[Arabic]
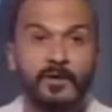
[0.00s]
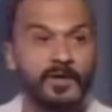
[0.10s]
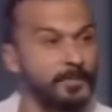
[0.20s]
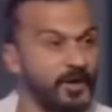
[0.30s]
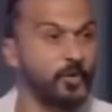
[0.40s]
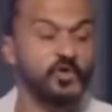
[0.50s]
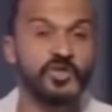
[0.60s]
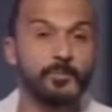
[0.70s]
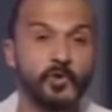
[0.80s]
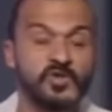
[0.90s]
ليه ما
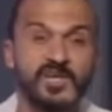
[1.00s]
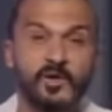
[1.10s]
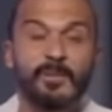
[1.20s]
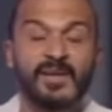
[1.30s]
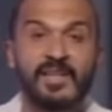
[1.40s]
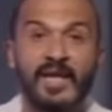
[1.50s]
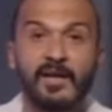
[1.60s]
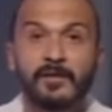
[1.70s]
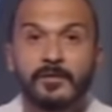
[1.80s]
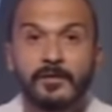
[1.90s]
ناخدش البرونزيه ونبقى
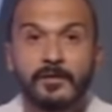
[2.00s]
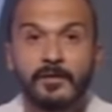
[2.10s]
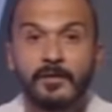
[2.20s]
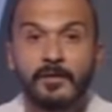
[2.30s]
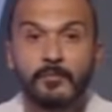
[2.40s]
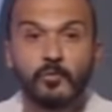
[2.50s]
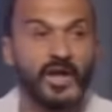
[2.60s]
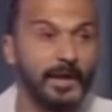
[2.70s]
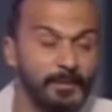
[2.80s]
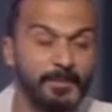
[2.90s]
الثالث
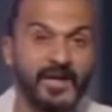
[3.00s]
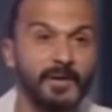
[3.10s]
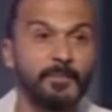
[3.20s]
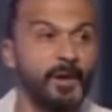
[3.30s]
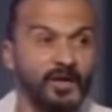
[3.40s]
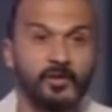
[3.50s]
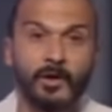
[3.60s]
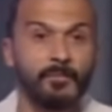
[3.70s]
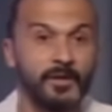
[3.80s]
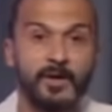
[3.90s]
المنتخب المغربي مع
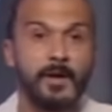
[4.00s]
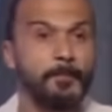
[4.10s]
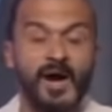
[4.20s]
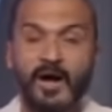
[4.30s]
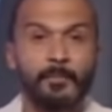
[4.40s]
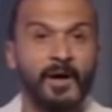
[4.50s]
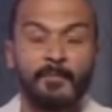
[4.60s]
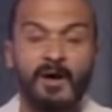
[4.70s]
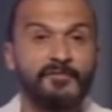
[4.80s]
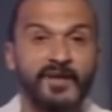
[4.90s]
احترامي مع
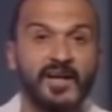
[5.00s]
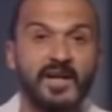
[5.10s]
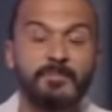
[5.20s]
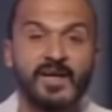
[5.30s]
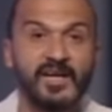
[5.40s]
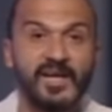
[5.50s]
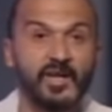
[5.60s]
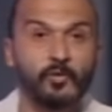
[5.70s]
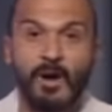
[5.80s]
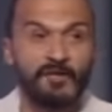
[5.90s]
مع مع فرق
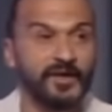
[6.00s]
الامكانيات ومع